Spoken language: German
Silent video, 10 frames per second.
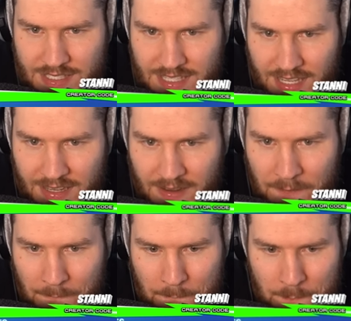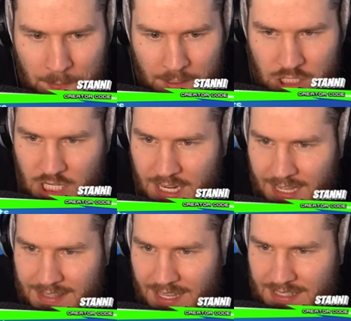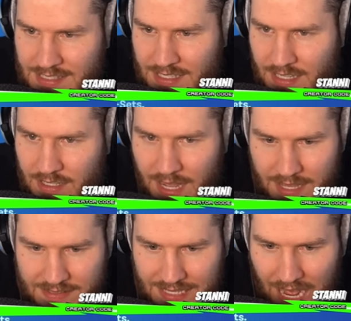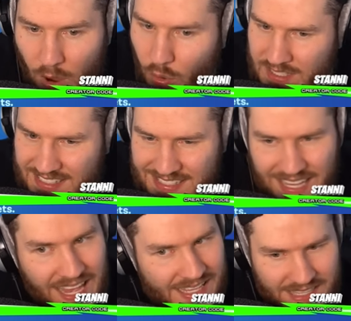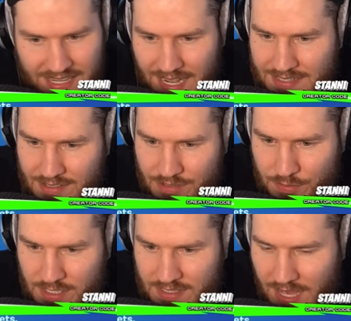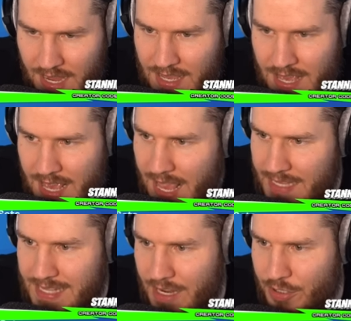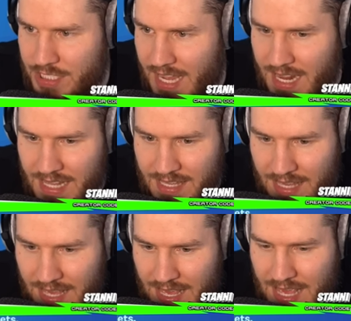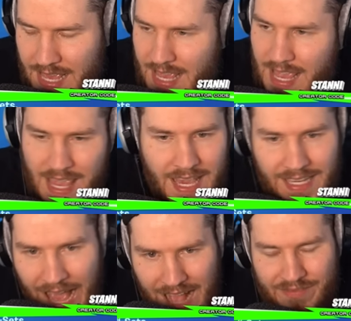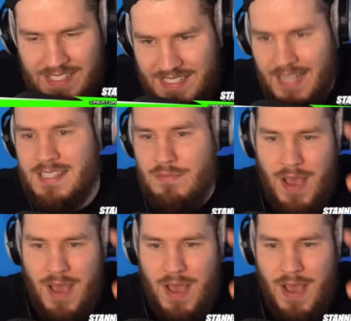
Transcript: Skin. Schneetänzerin. Ey, sieht auch sehr, sehr nice aus, muss ich sagen. Ich sag euch ehrlich, Egal, was jetzt